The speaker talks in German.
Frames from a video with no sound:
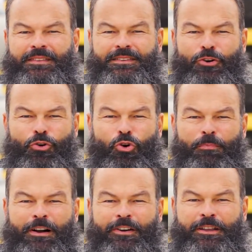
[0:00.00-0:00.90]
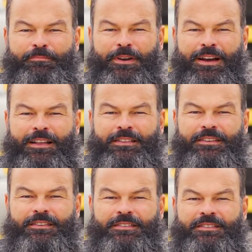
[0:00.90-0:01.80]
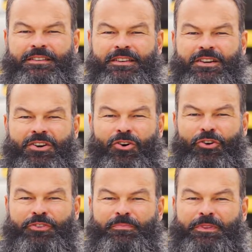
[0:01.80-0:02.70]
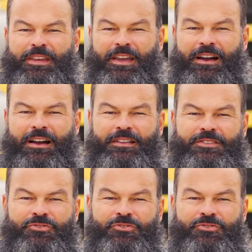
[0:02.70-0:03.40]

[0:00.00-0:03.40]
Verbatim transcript: die europaweit bekannt ist und mit Gera in